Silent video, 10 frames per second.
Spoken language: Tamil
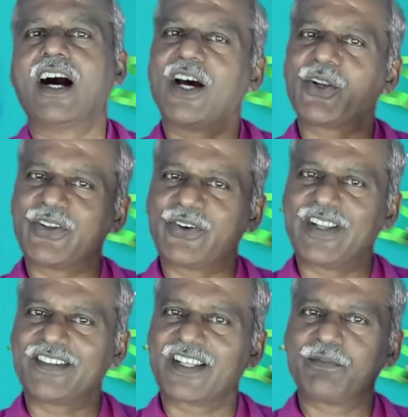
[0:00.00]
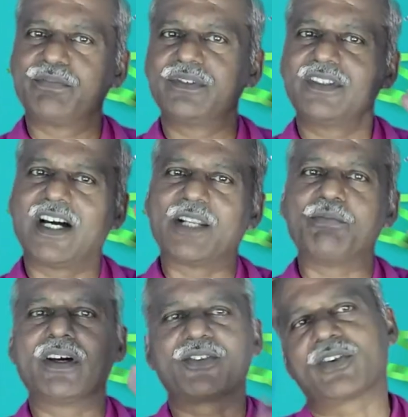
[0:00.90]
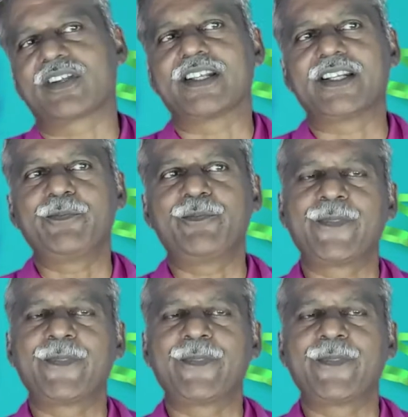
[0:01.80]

ஆரியருடைய சிறப்பு அன்பாக சொல்கிறாரு